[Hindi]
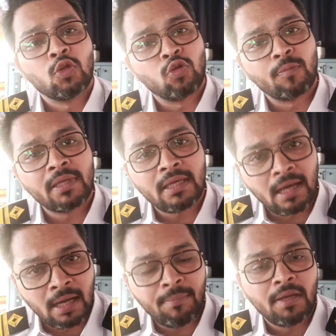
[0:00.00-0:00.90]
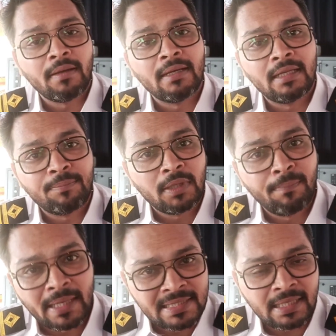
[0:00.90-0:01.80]
तो भी आप डीपी
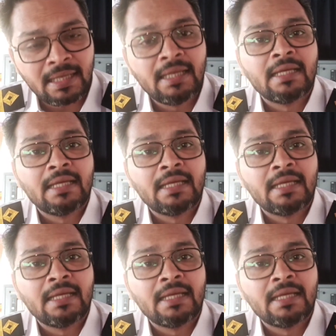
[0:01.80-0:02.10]
बेसिक